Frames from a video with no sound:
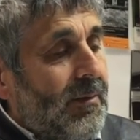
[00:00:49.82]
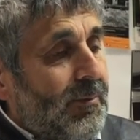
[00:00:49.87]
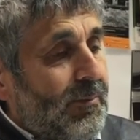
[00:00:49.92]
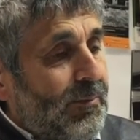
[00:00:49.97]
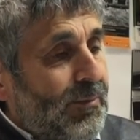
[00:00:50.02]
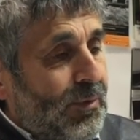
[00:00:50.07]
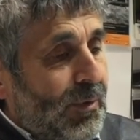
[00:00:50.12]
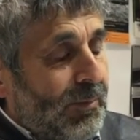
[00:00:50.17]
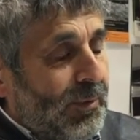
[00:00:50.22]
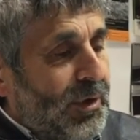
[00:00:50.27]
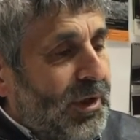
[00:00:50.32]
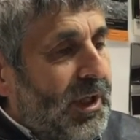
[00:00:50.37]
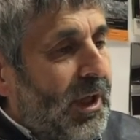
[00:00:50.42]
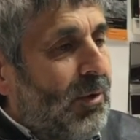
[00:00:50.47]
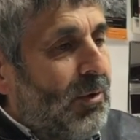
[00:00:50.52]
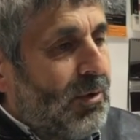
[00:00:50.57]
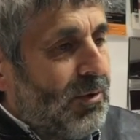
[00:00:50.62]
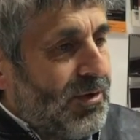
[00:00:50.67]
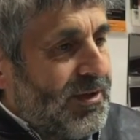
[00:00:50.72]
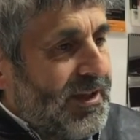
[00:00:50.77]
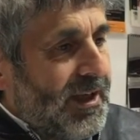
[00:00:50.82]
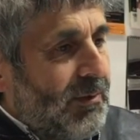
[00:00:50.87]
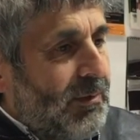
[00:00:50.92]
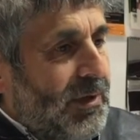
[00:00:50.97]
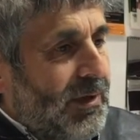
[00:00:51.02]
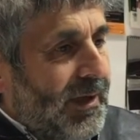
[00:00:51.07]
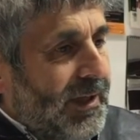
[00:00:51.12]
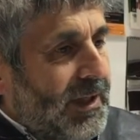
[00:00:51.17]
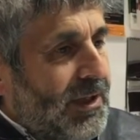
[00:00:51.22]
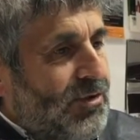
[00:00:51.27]
Dopodiché ho
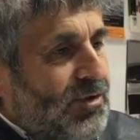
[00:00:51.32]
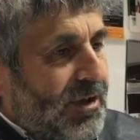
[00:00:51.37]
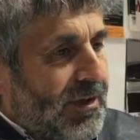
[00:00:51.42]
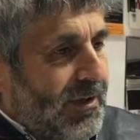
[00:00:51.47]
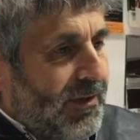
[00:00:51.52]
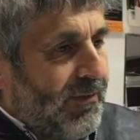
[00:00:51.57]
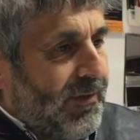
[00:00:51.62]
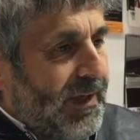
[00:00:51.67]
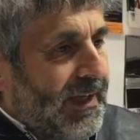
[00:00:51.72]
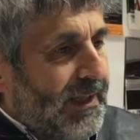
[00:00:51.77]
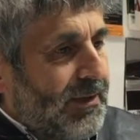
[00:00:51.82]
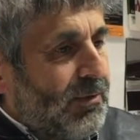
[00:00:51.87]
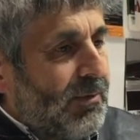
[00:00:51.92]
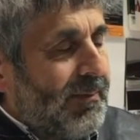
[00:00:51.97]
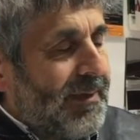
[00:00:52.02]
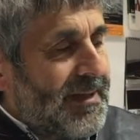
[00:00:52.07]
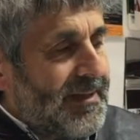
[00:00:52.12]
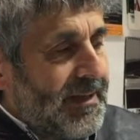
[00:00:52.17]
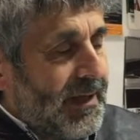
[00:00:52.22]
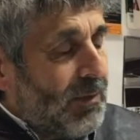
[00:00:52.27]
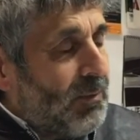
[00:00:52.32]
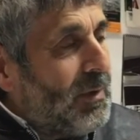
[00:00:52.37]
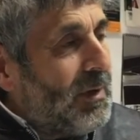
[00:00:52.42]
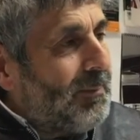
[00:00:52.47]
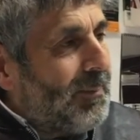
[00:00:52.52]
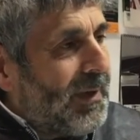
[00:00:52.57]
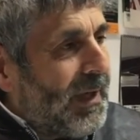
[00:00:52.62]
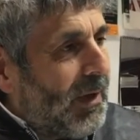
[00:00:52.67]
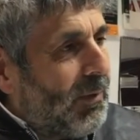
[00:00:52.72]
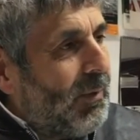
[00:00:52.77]
conseguito anche il certificato
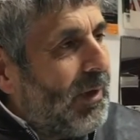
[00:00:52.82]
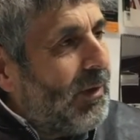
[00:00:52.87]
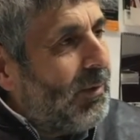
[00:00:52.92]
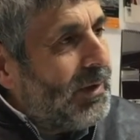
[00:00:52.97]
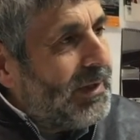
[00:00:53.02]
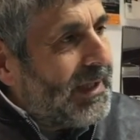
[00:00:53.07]
MasterQuip che è quello